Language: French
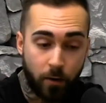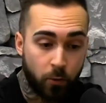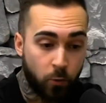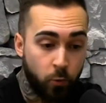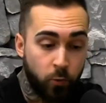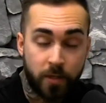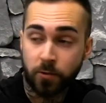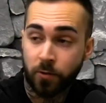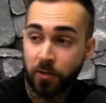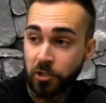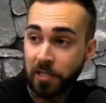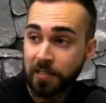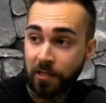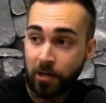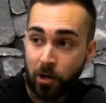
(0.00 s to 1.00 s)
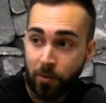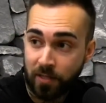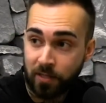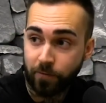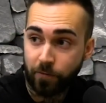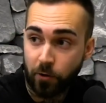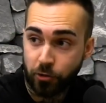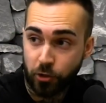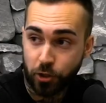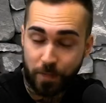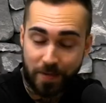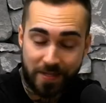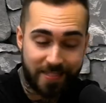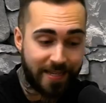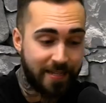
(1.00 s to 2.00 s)
ou qui sont déjà entraîneurs, mais qui veulent se
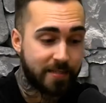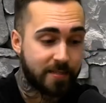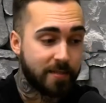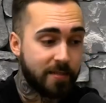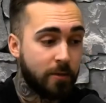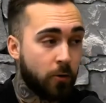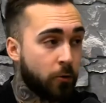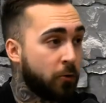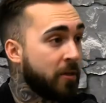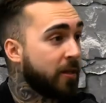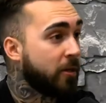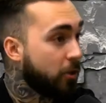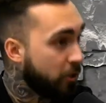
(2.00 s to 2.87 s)
spécialiser, qu'on a une école de